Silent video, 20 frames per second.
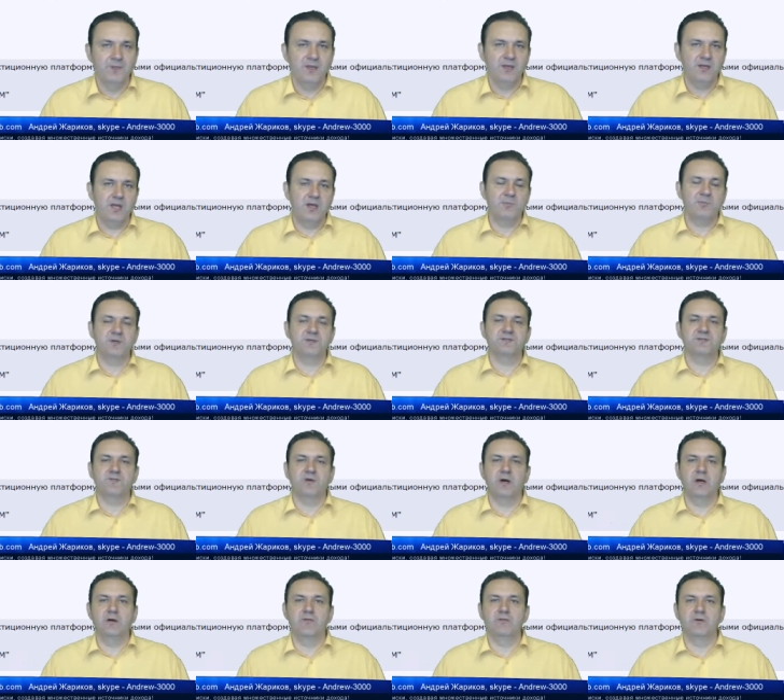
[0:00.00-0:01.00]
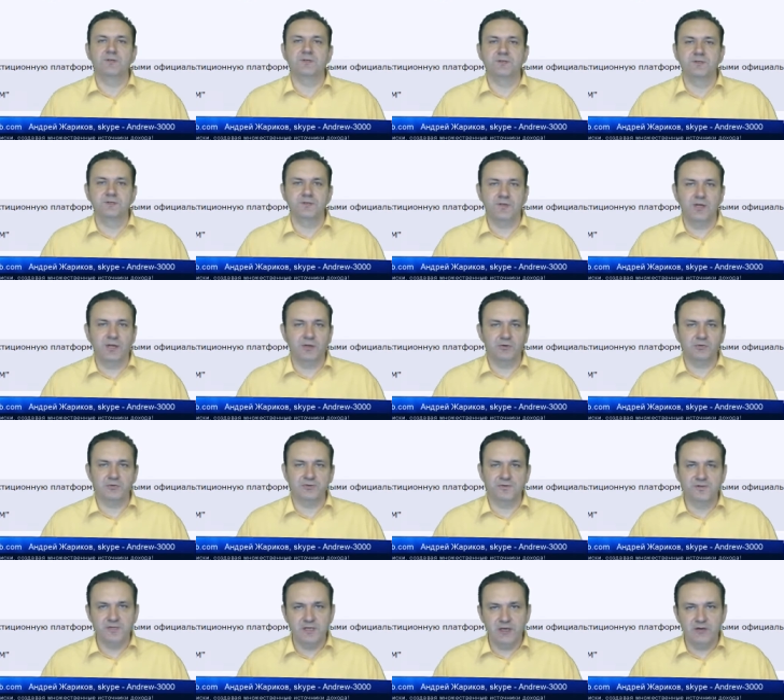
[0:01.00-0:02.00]
ей присваивается
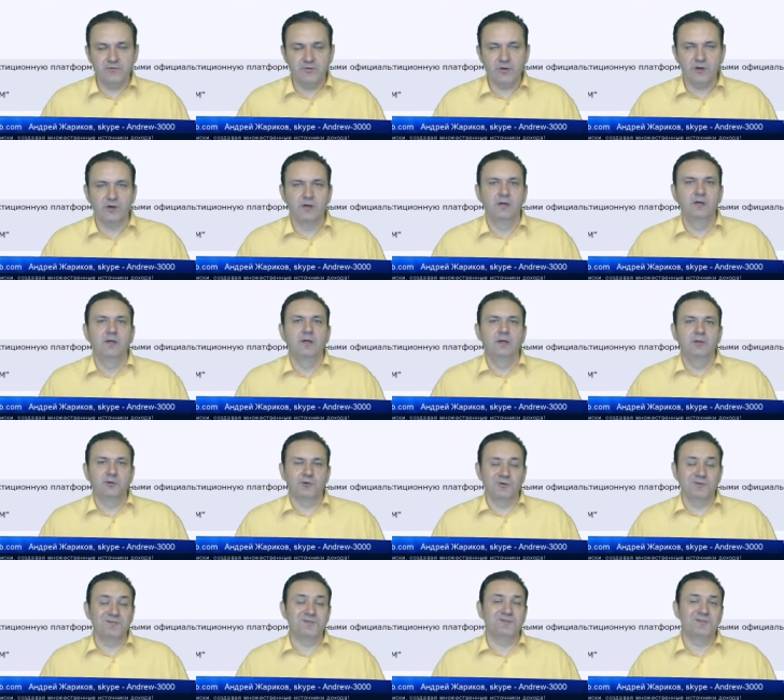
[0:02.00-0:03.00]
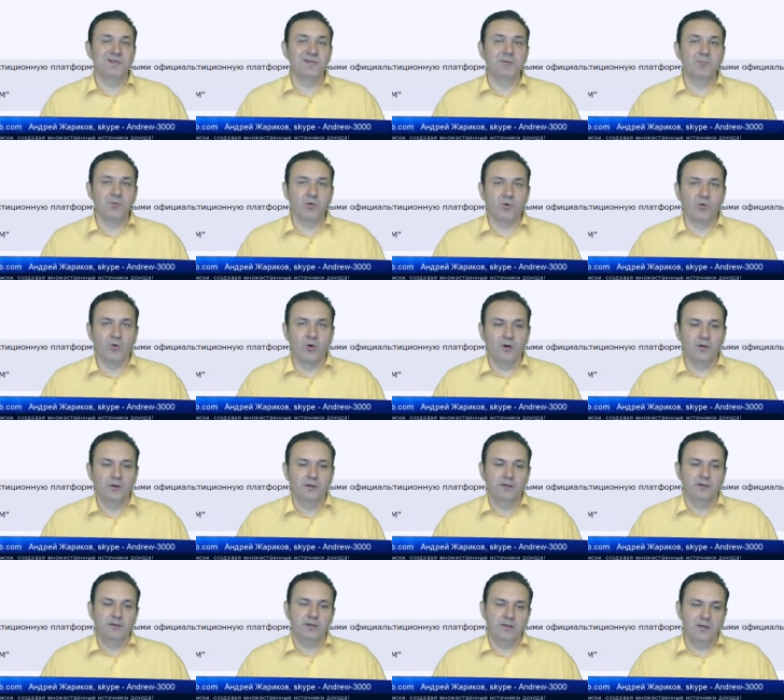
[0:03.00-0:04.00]
статус Silver, то есть серебро,
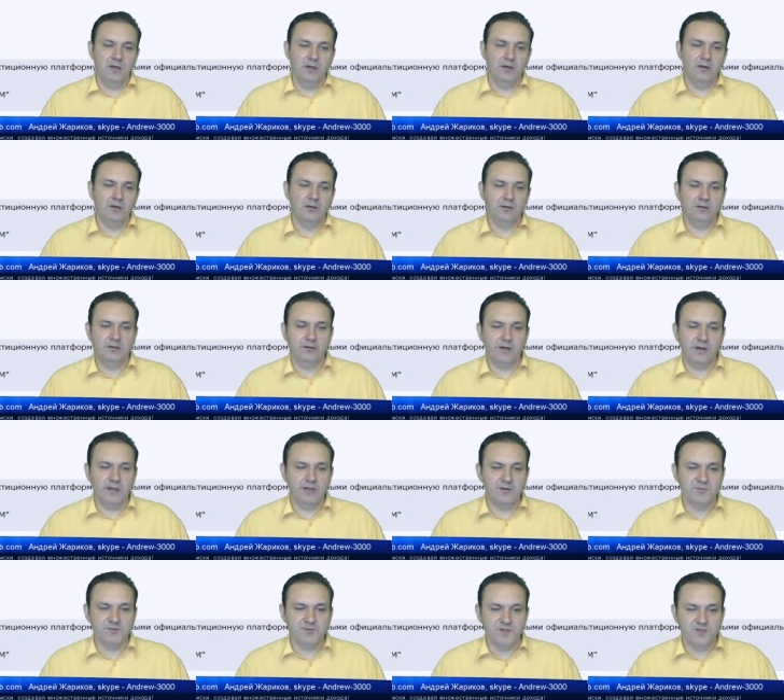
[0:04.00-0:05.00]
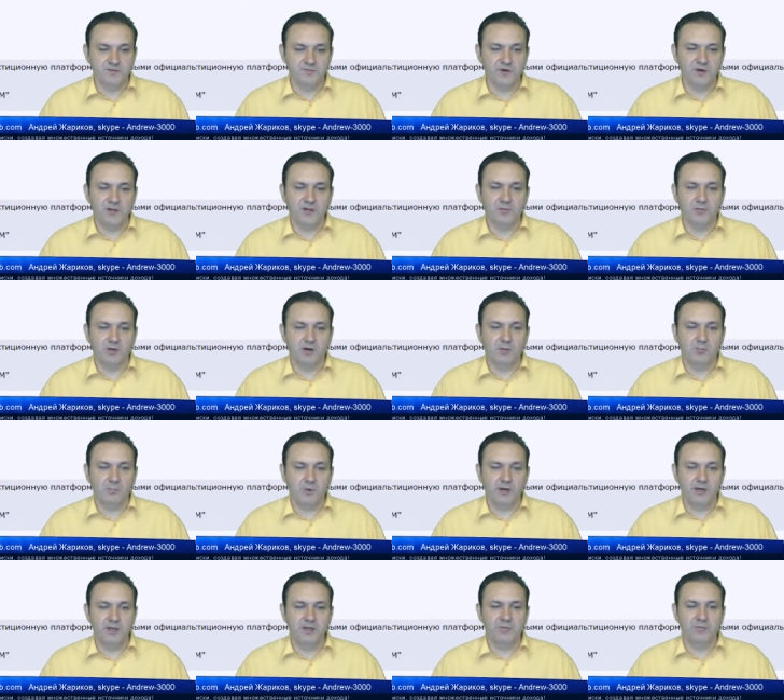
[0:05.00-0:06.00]
и э, рядом с названием
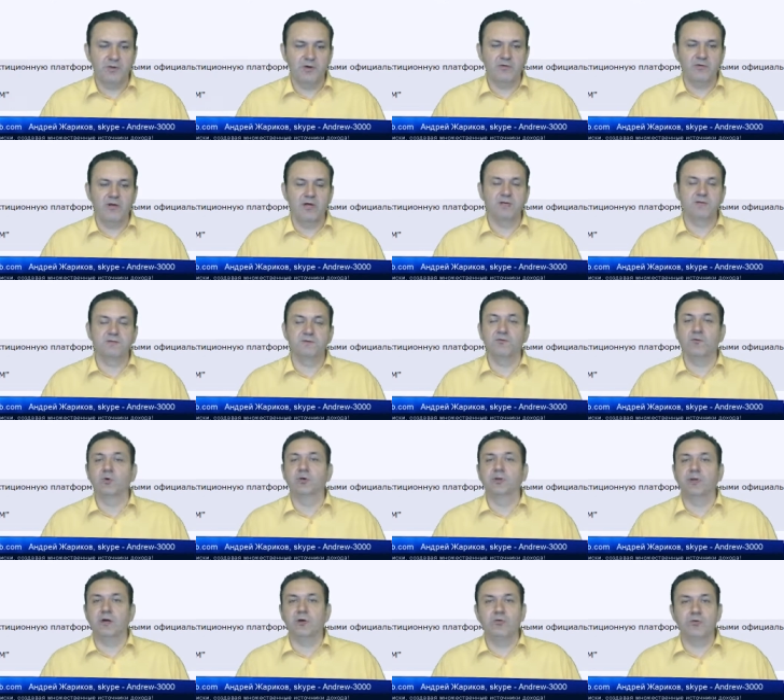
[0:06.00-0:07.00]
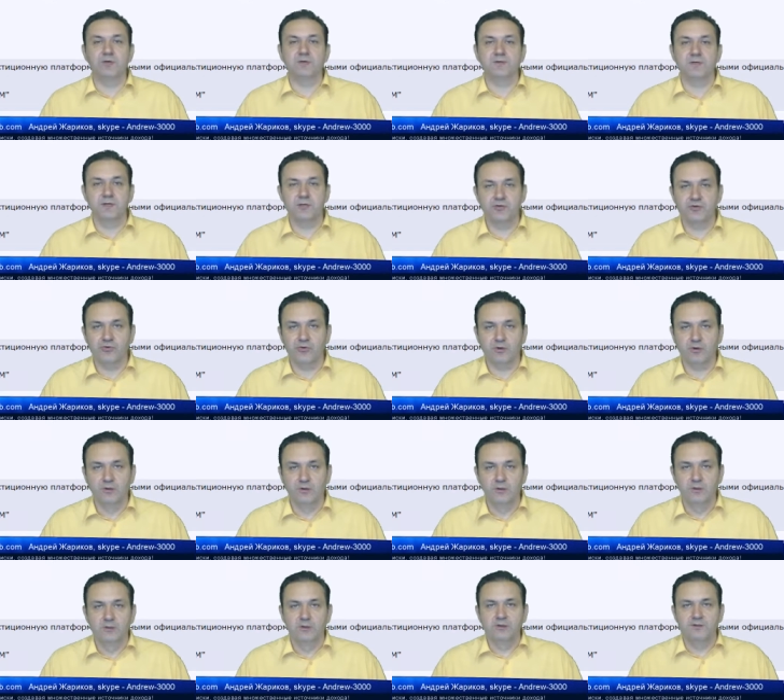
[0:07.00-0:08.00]
компании появляется вот такой значок.
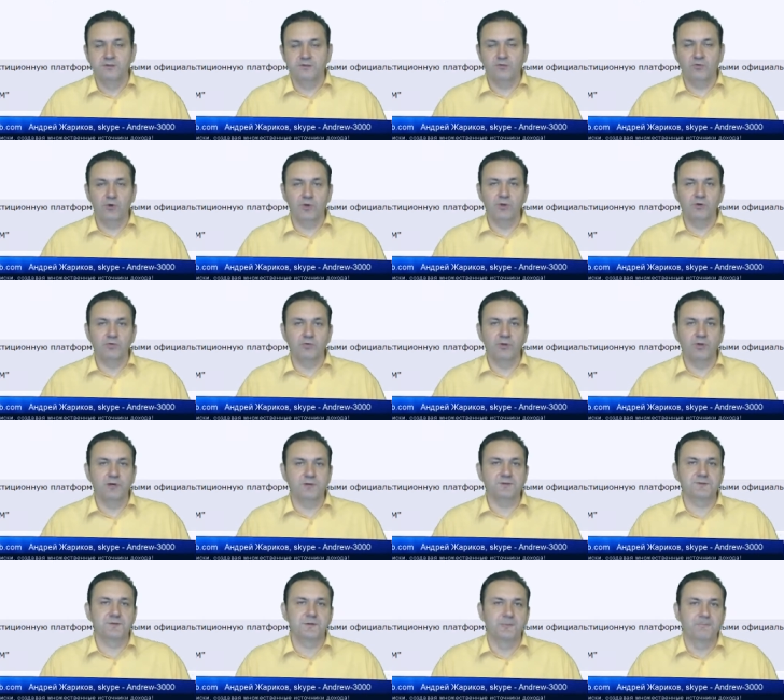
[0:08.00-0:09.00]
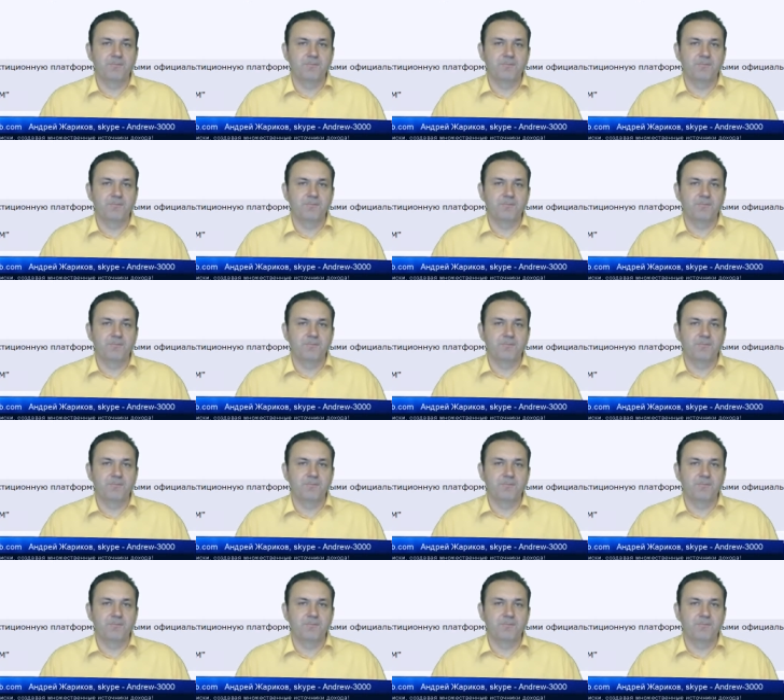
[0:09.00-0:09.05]
Сегодня у нас